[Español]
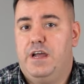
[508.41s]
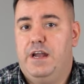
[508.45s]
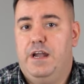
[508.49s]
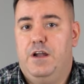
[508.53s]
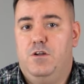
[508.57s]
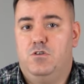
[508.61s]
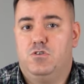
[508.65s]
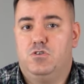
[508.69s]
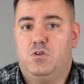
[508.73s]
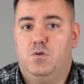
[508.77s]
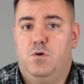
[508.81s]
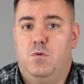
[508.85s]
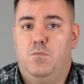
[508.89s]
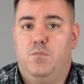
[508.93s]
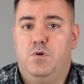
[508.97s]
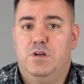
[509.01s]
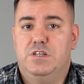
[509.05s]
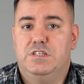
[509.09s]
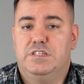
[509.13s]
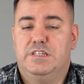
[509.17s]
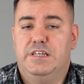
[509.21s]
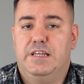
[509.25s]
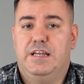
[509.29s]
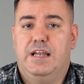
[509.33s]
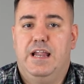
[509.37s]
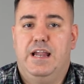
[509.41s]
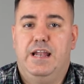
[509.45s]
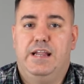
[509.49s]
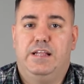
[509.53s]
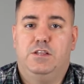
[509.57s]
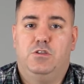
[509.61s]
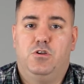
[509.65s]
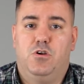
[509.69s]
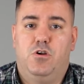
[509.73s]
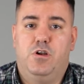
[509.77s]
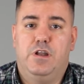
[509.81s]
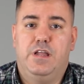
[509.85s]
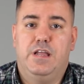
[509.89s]
géneros como pueden ser la
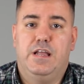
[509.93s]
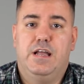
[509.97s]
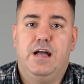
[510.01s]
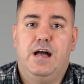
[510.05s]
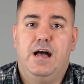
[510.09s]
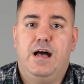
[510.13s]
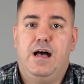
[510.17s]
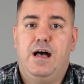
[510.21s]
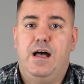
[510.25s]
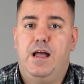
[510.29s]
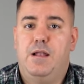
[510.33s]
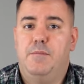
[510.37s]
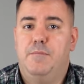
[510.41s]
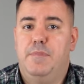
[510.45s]
electrónica,